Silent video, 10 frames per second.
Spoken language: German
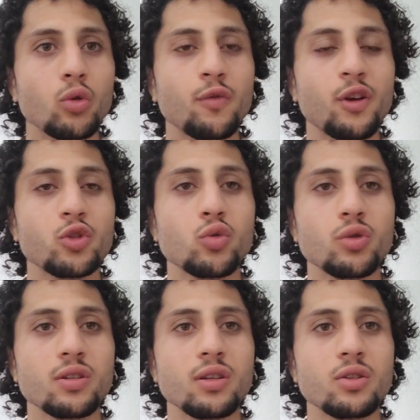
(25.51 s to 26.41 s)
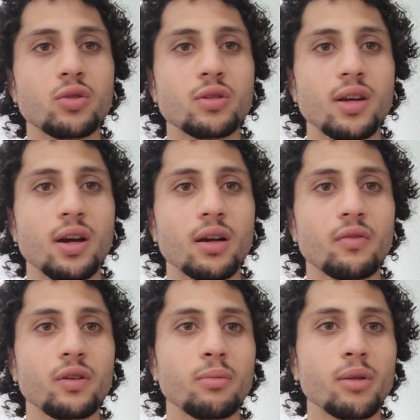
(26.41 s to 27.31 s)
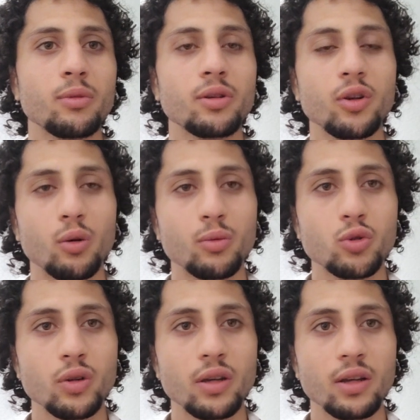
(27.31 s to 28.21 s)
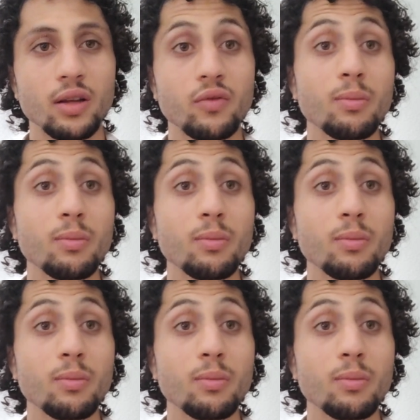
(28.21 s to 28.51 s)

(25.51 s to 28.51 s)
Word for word: du versuchst ihnen zu sagen, wie man mit dir umzugehen hat,